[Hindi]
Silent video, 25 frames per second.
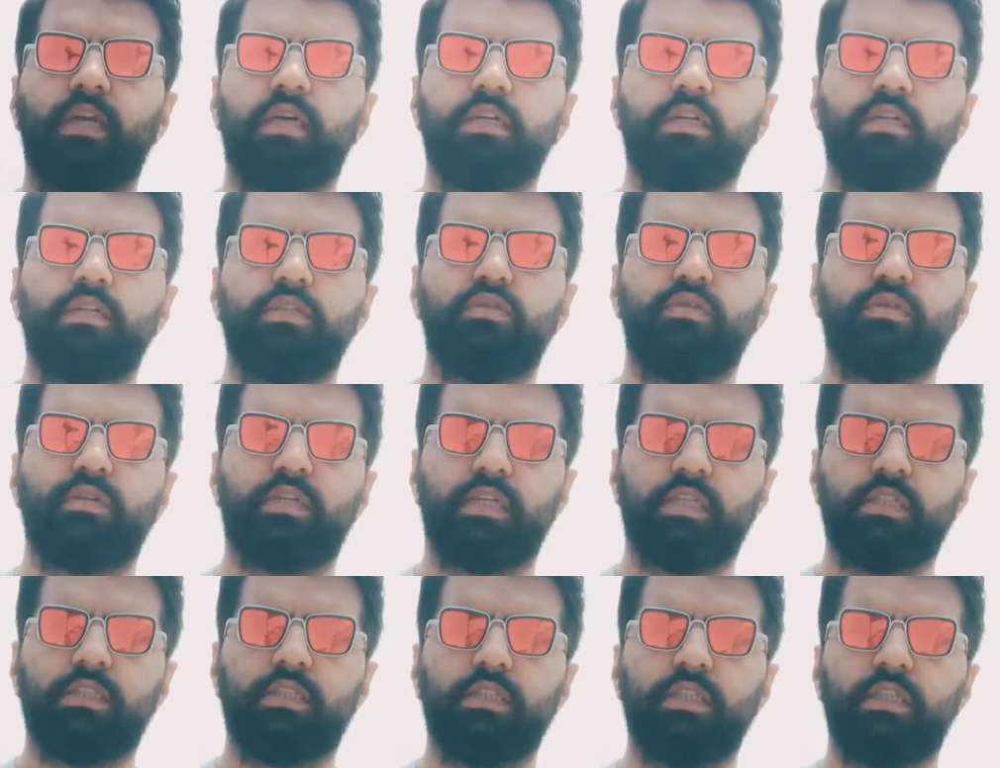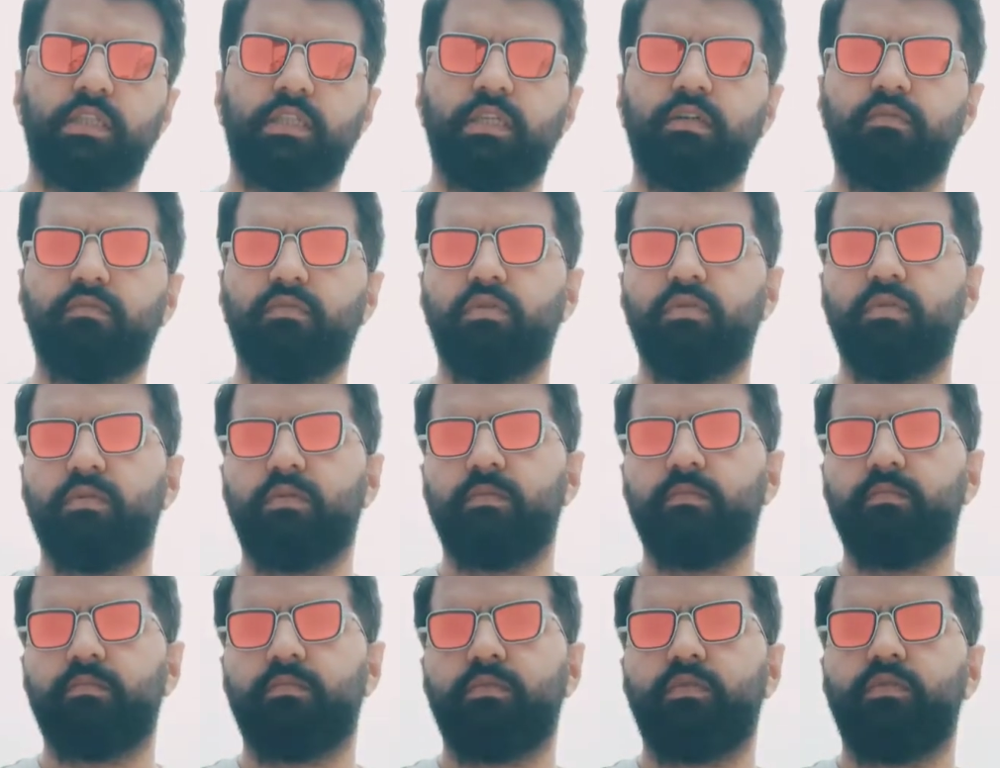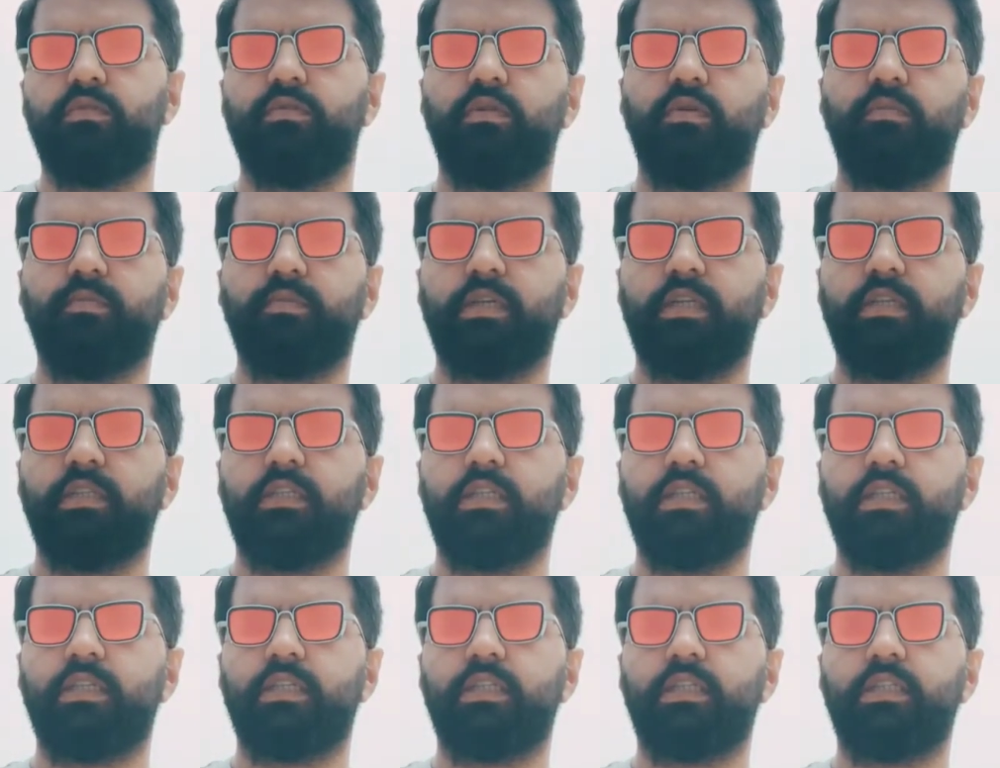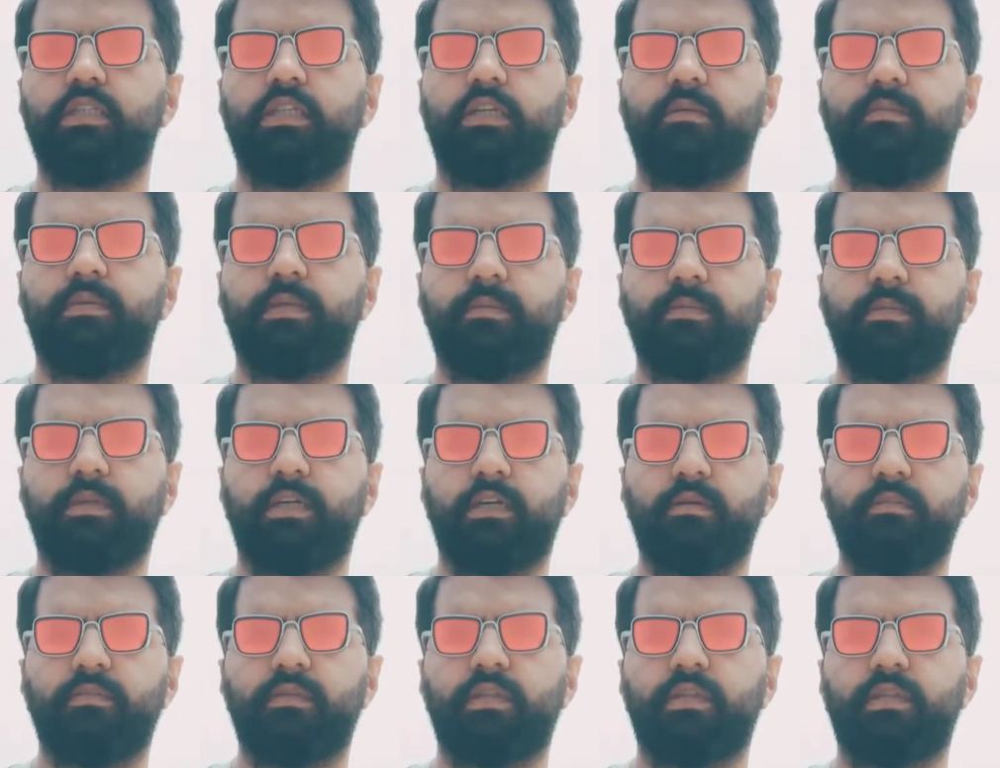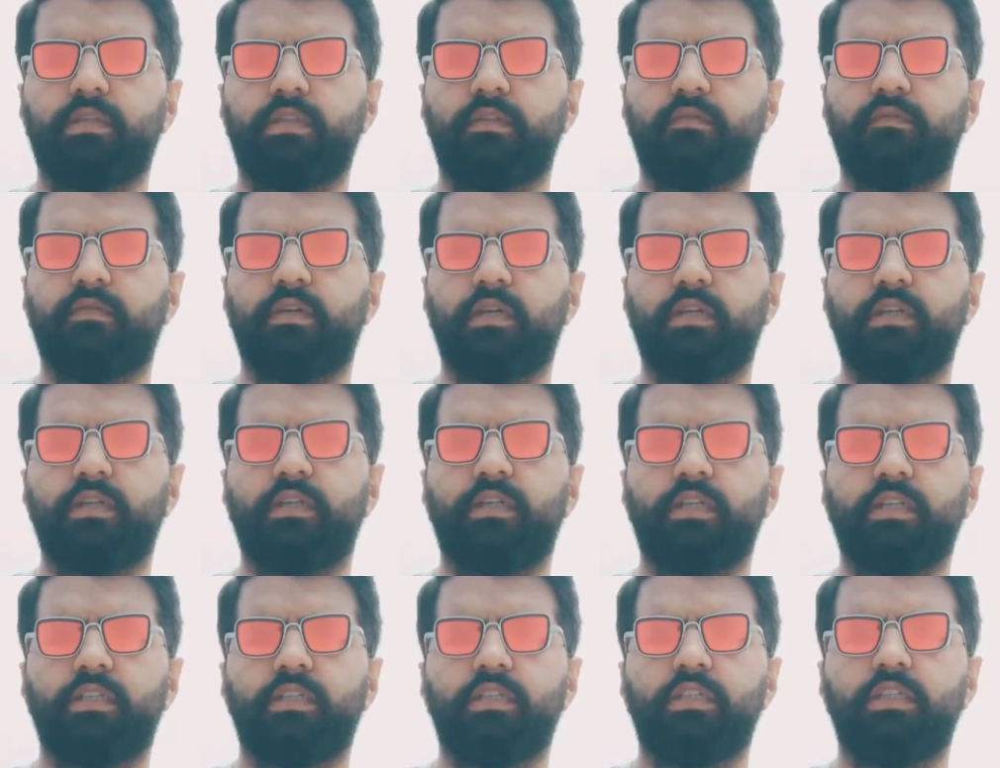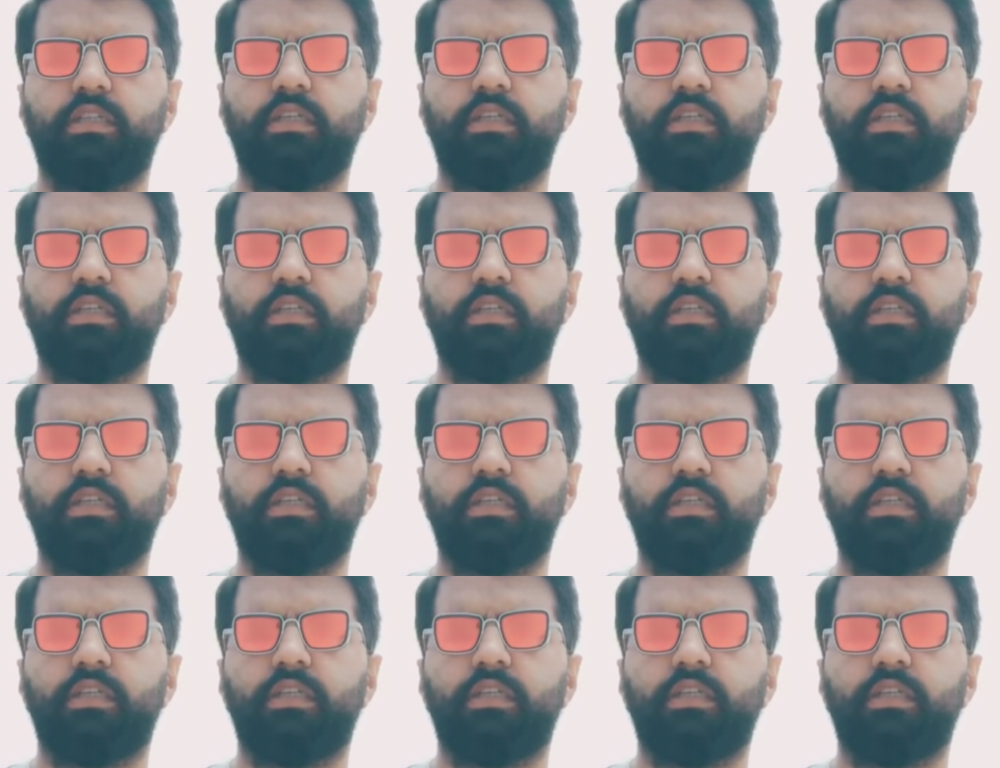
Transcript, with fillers: जो ड्रेस दिया था वो जॉब का दिया था जहाँ पे आप काम करते हैं वर्क ड्रेस